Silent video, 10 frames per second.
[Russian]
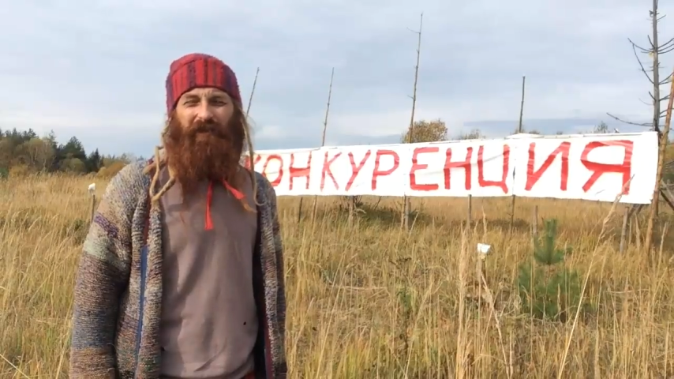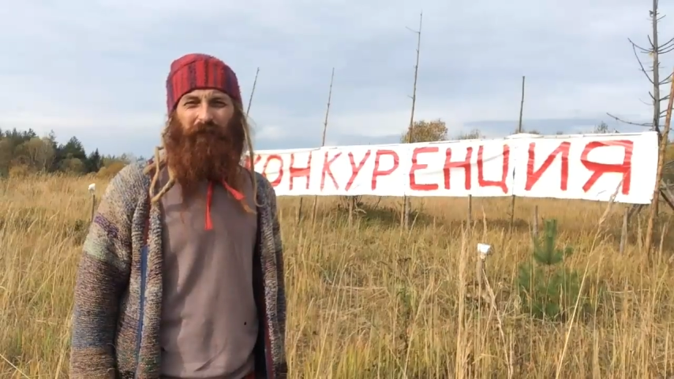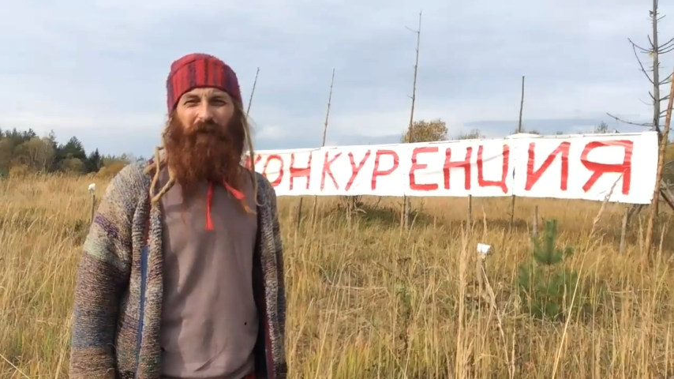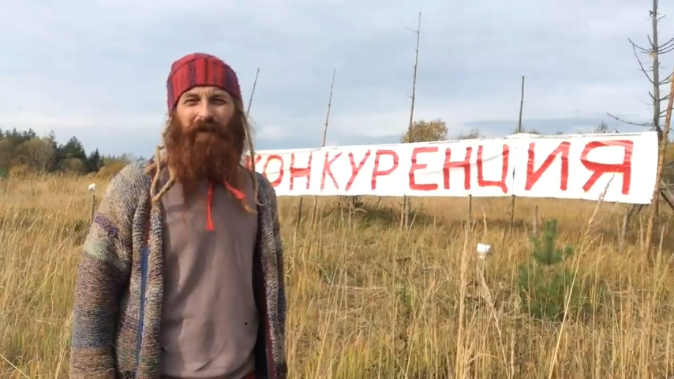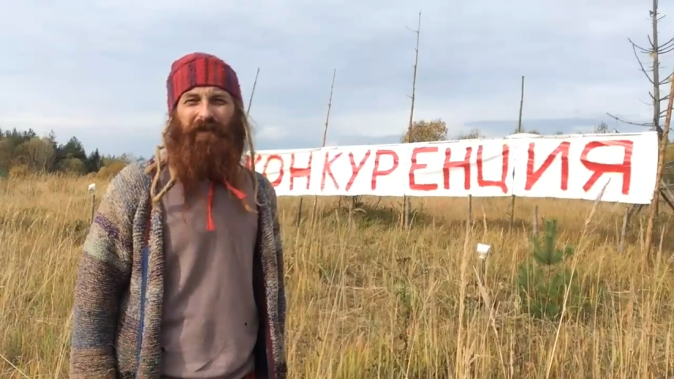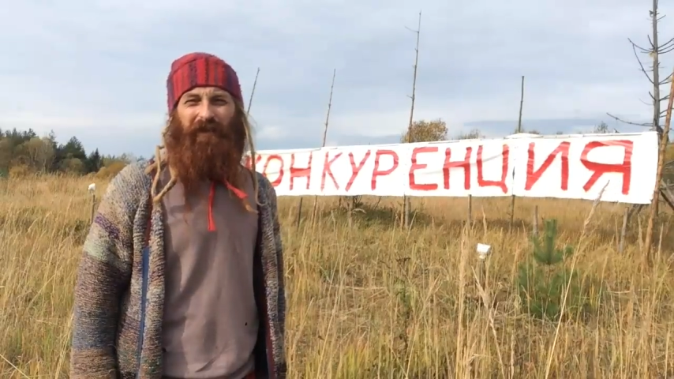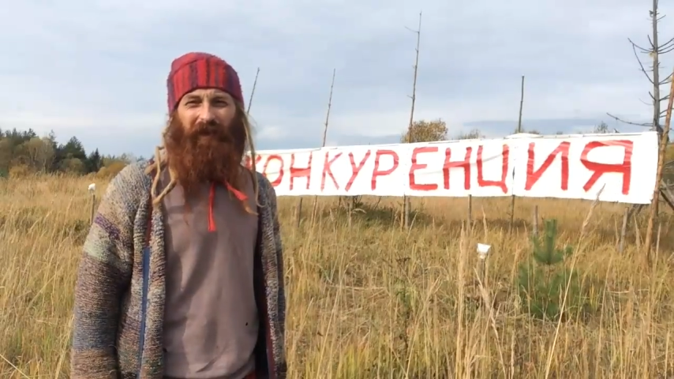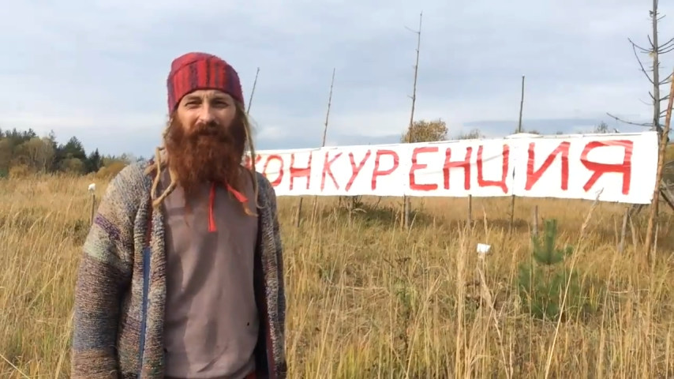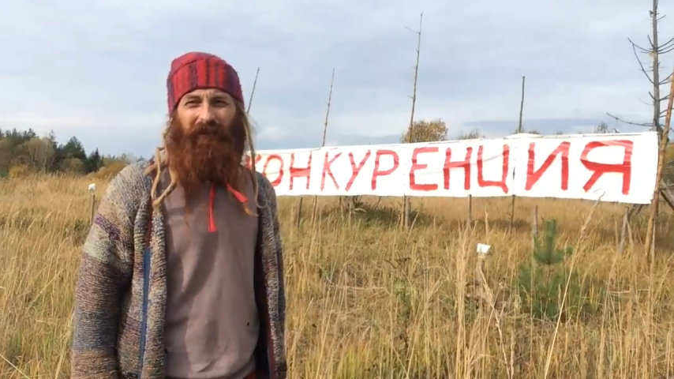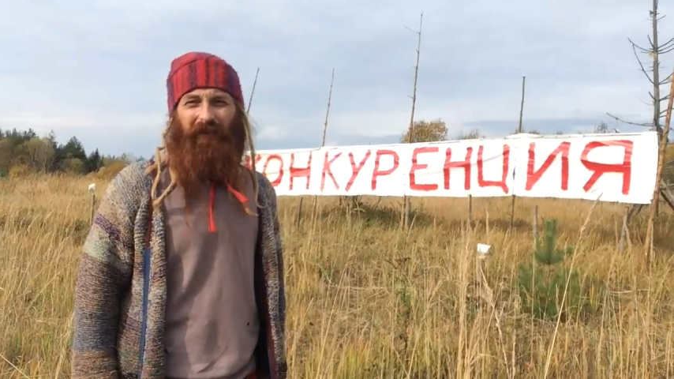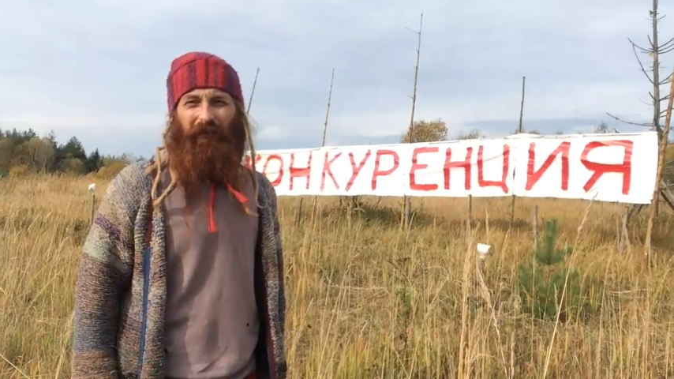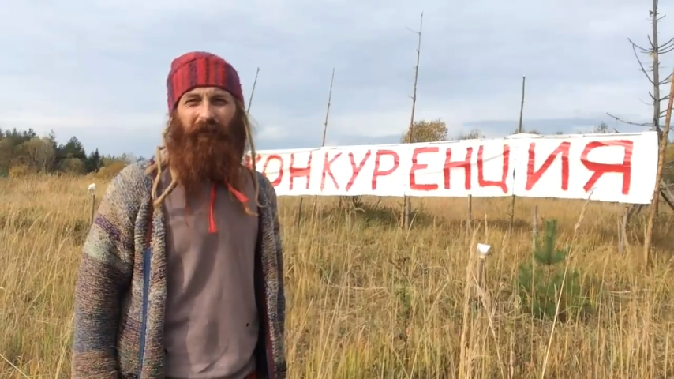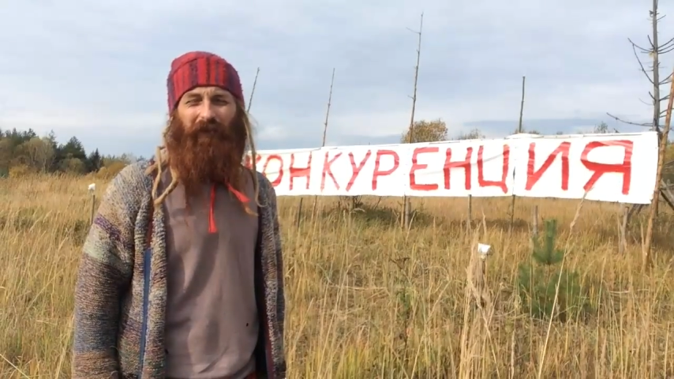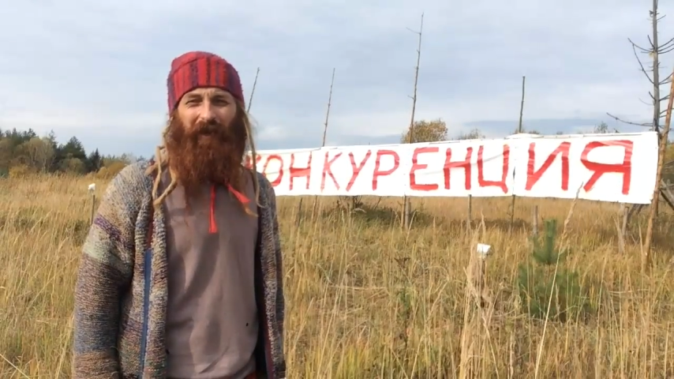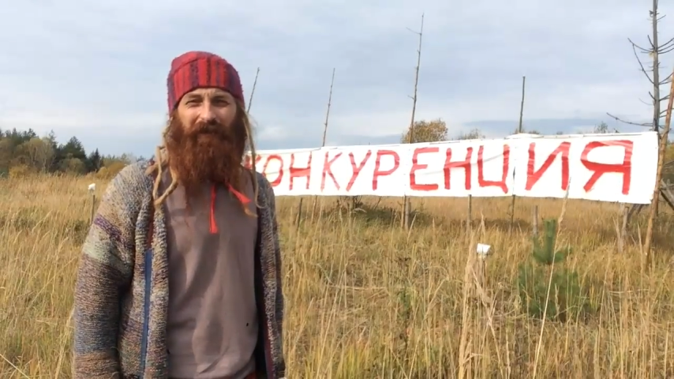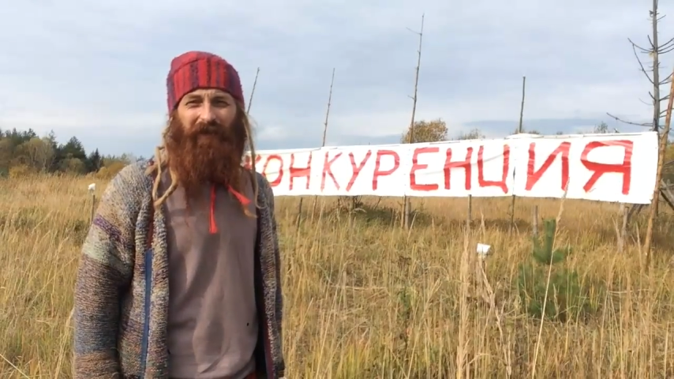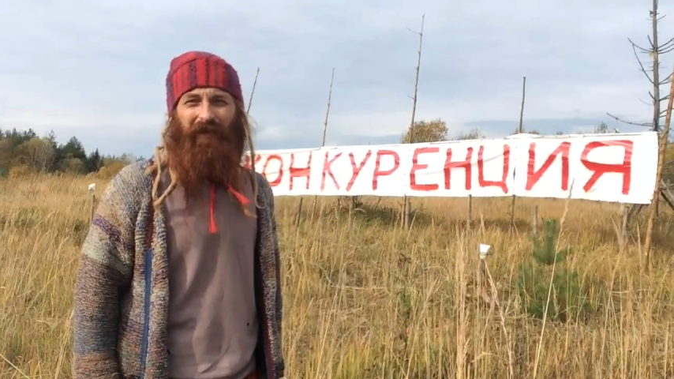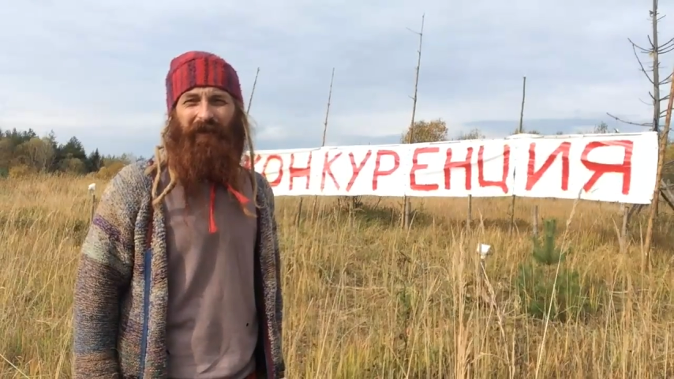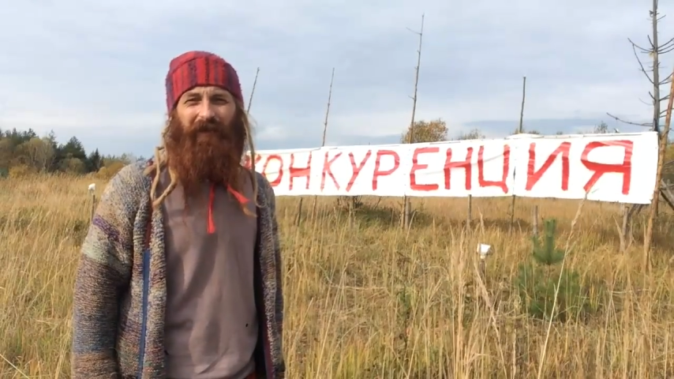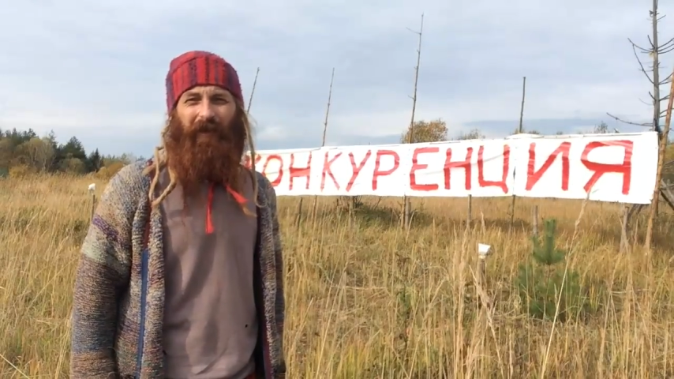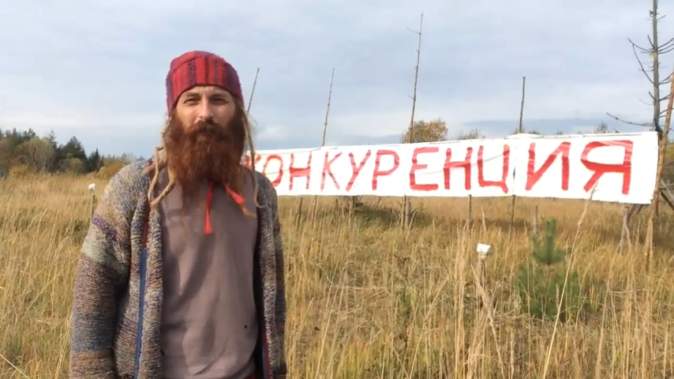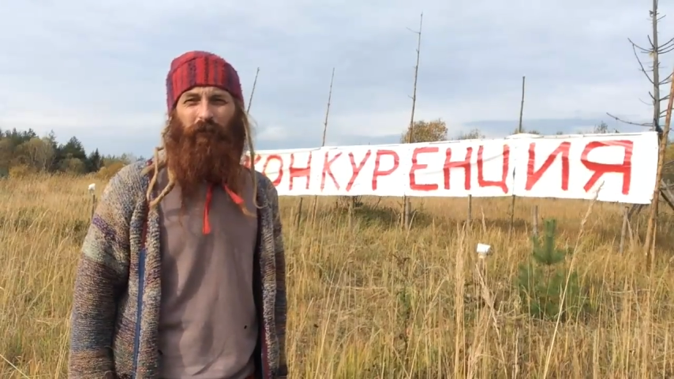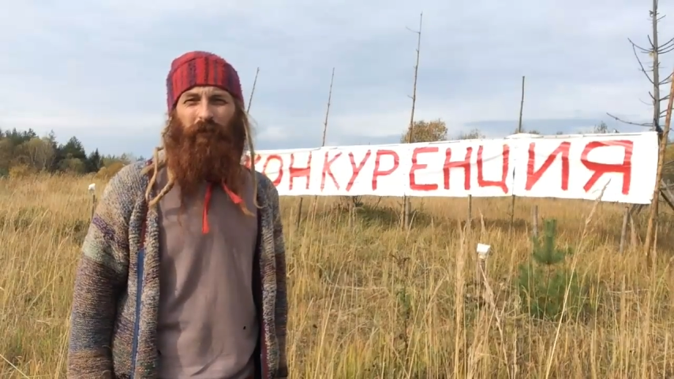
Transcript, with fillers: своей страны выходили для того,